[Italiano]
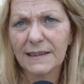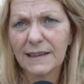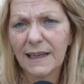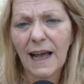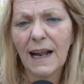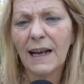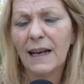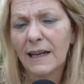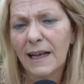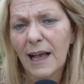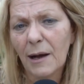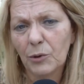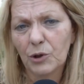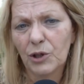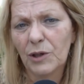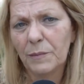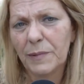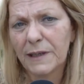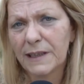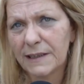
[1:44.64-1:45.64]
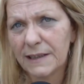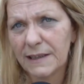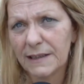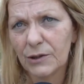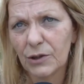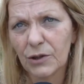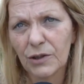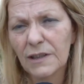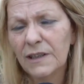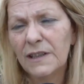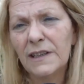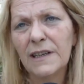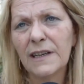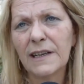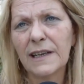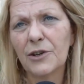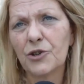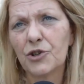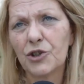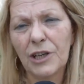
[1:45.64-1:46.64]
al, capo del partito
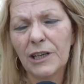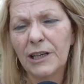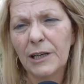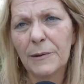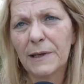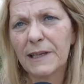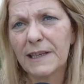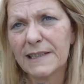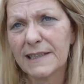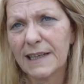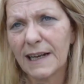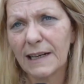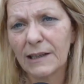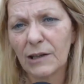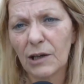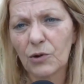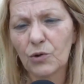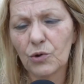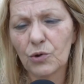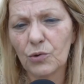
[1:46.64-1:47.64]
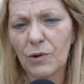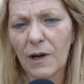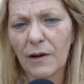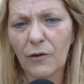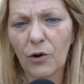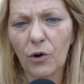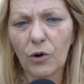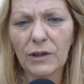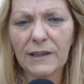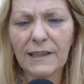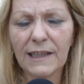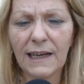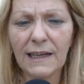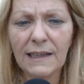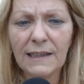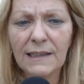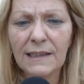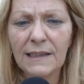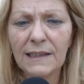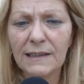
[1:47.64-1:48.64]
che sceglie perché saranno ancora una volta
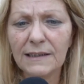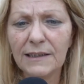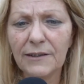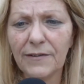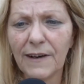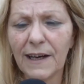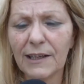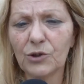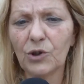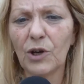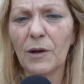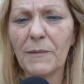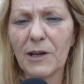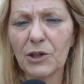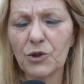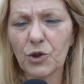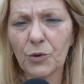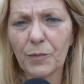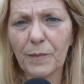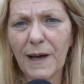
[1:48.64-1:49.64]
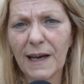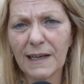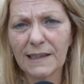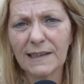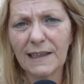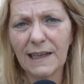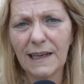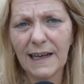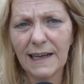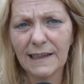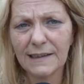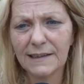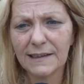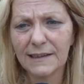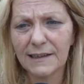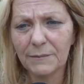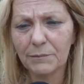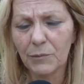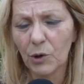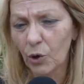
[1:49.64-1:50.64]
di fatto la maggior parte
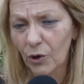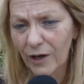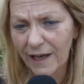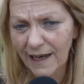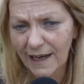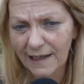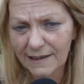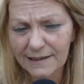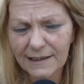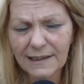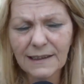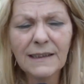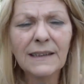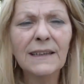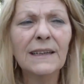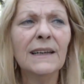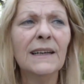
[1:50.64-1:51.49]
eletti bloccati